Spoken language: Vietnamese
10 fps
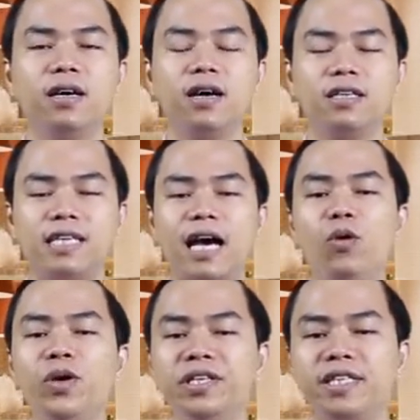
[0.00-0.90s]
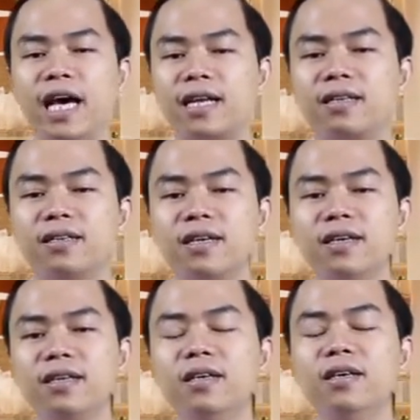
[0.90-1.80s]
à, giá hủy diệt
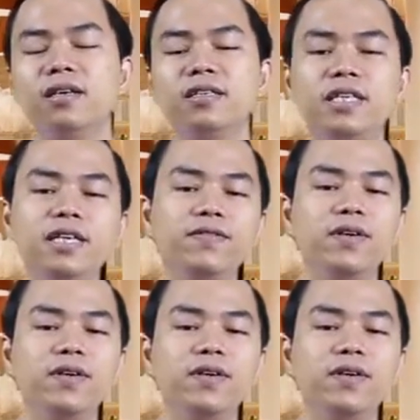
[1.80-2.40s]
đấy. chỉ